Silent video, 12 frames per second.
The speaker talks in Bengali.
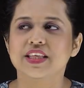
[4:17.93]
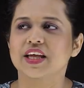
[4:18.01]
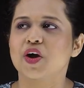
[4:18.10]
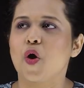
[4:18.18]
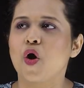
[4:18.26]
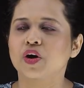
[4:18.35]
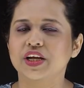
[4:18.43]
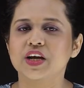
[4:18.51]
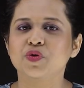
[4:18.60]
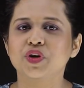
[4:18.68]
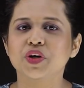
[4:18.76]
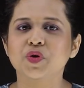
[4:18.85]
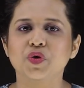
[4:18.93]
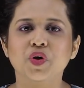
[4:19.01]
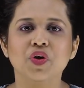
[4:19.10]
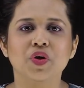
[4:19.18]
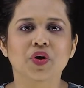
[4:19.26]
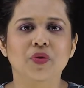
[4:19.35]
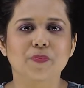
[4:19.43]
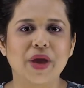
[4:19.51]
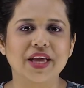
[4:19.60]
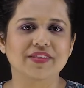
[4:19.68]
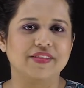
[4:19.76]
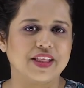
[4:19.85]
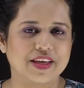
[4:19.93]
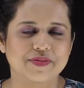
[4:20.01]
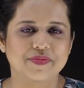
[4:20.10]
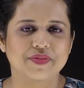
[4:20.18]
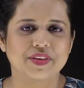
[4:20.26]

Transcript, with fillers: যে অক্টাল কোডে কোনো বেজ নেই